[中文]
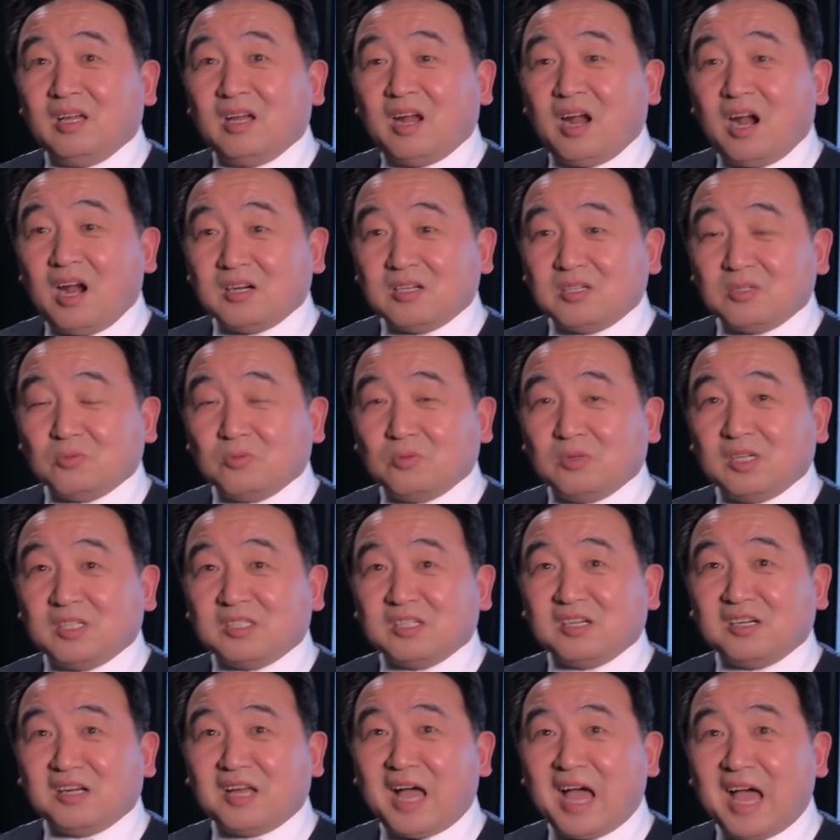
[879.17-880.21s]
二十五了
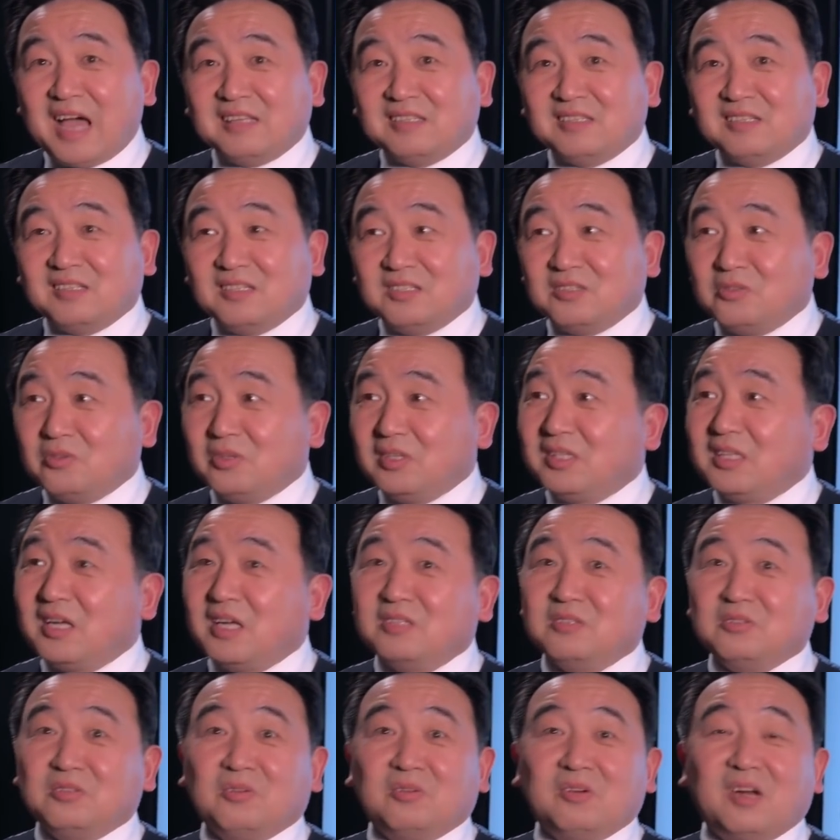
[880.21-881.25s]
生了孩子了，所以他
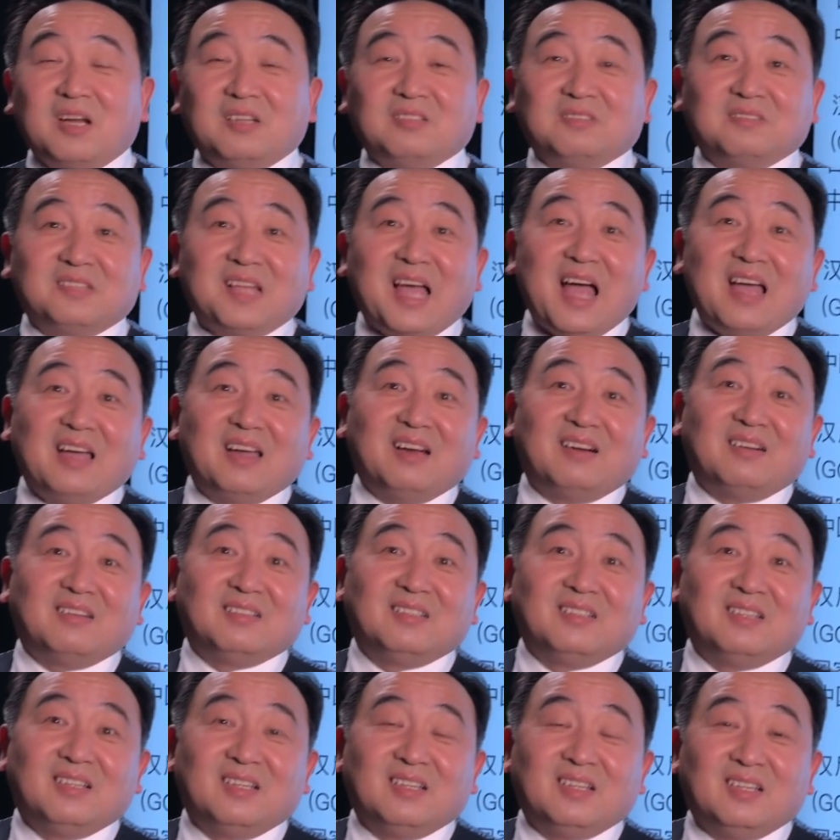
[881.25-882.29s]
脸就那样。
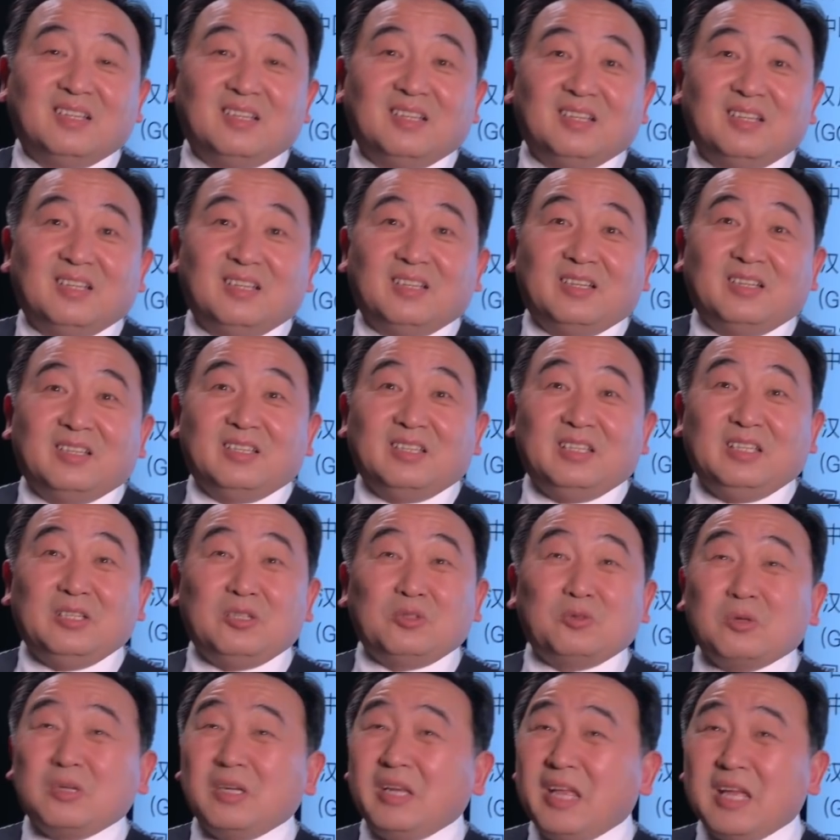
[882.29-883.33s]
你
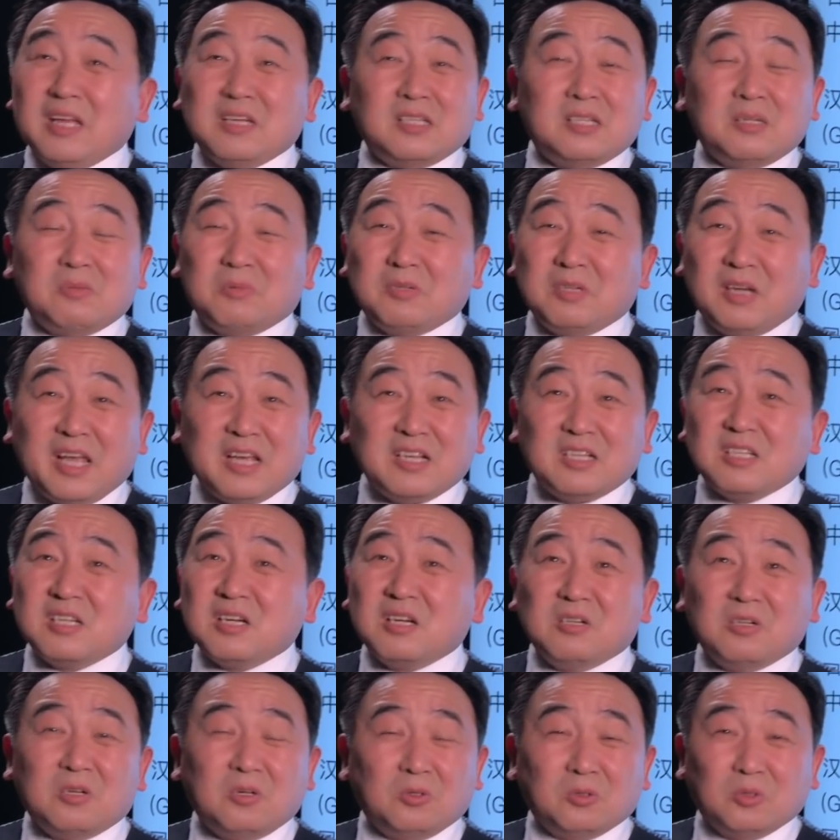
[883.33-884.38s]
说连是不是连
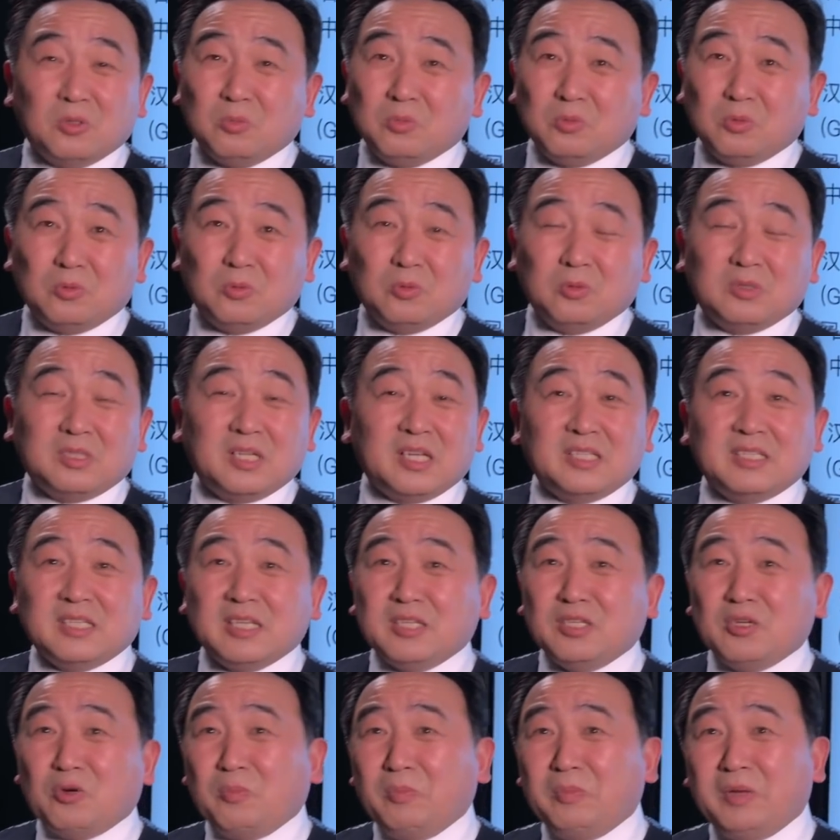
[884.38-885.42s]
牲口都不如？这
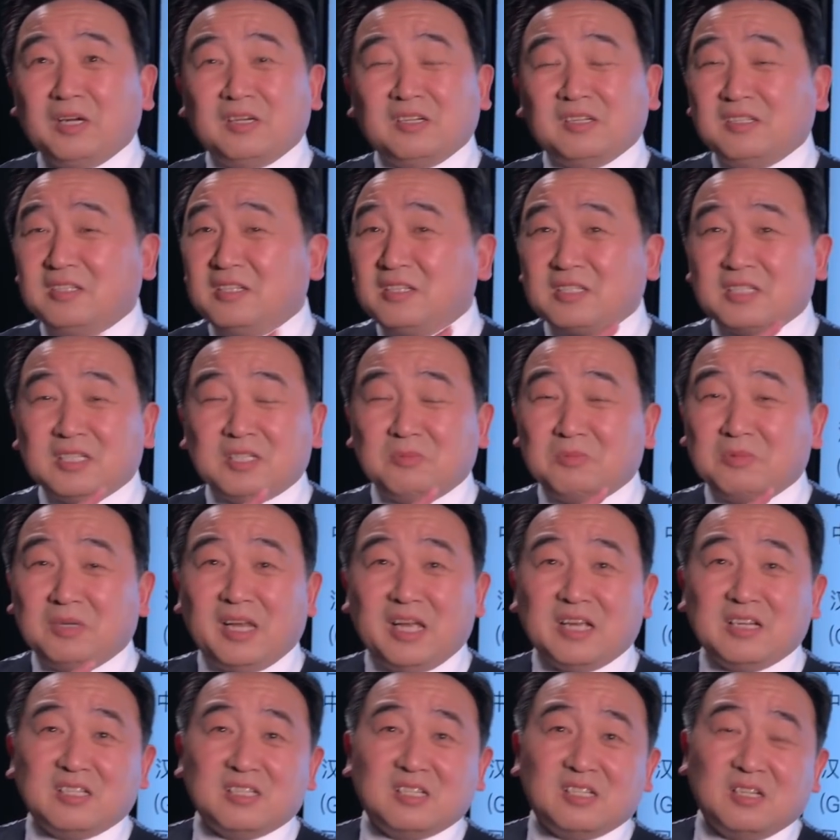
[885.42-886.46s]
些有名的人是不是
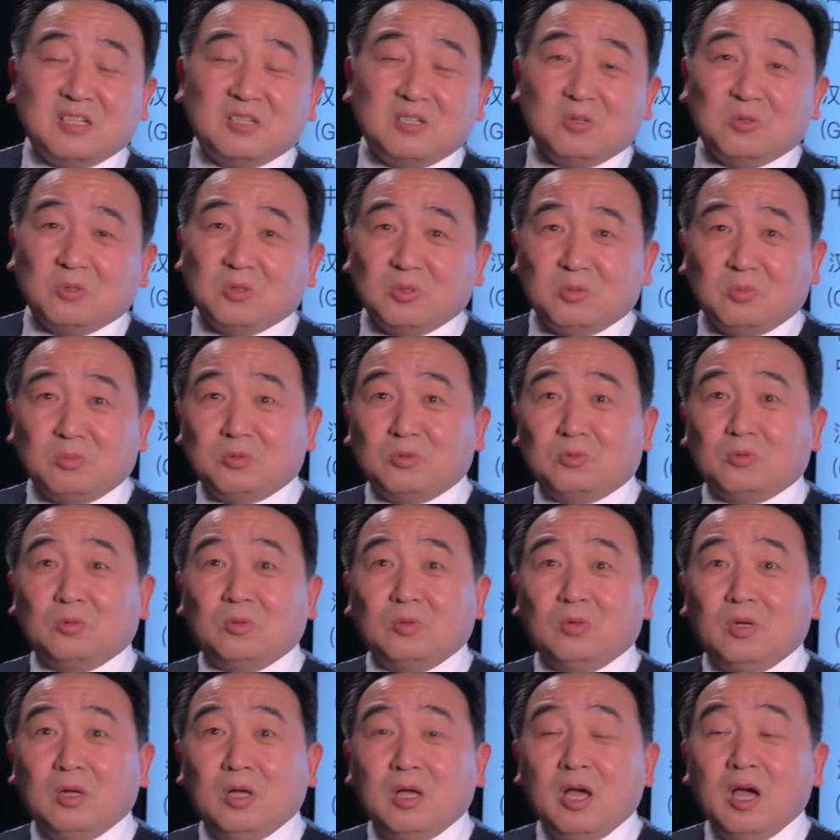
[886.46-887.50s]
连牲口都不如？
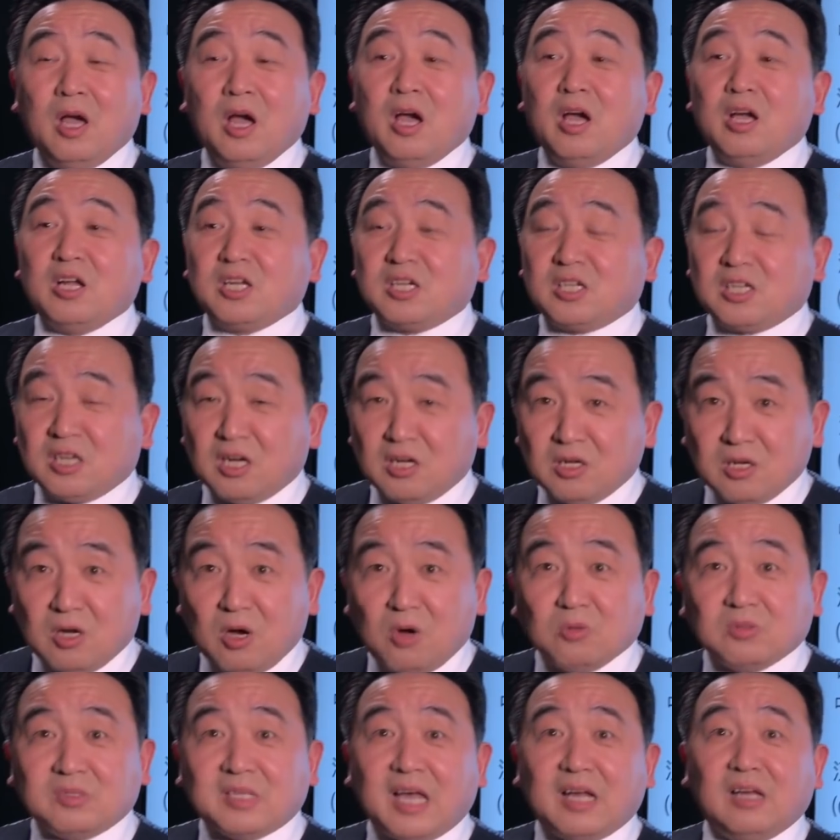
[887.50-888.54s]
牲
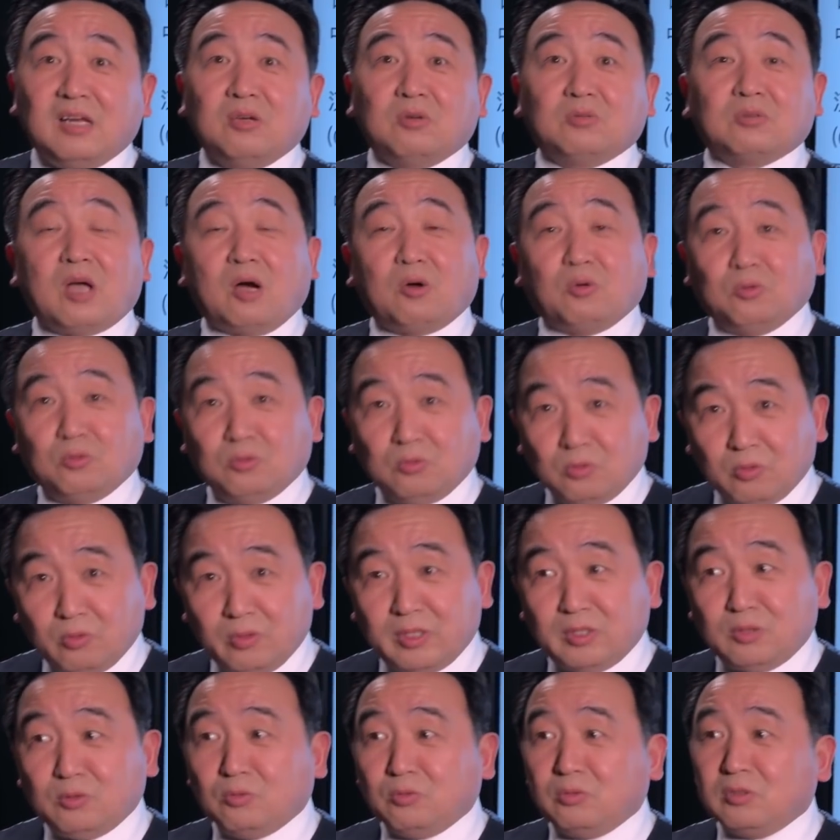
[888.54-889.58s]
口在六道轮
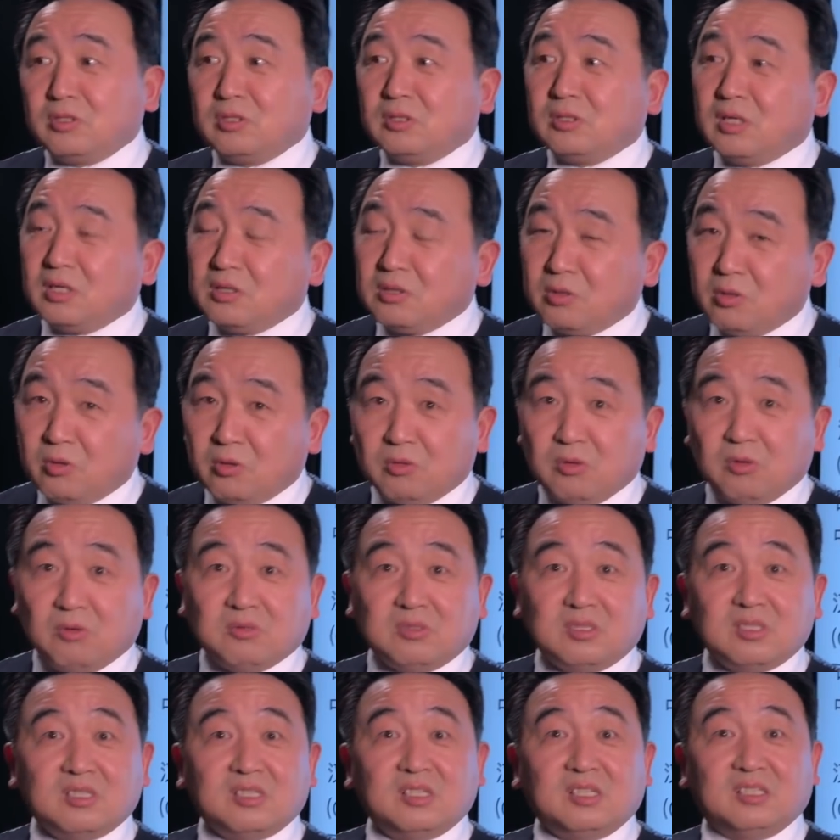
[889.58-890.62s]
回中，牲口有
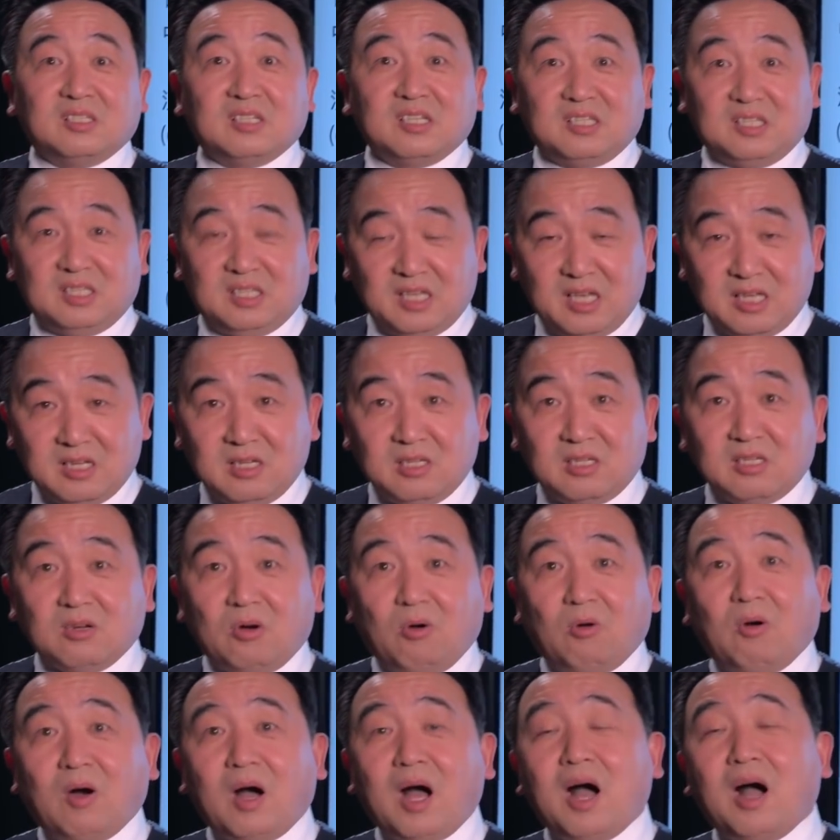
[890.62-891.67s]
自己的坚
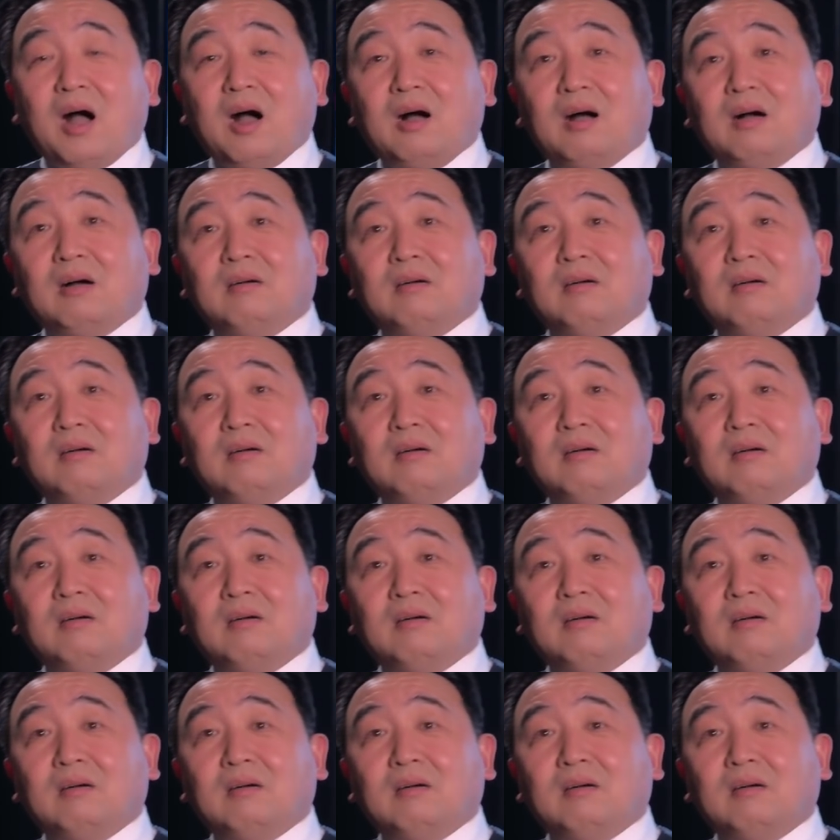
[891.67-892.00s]
守啊。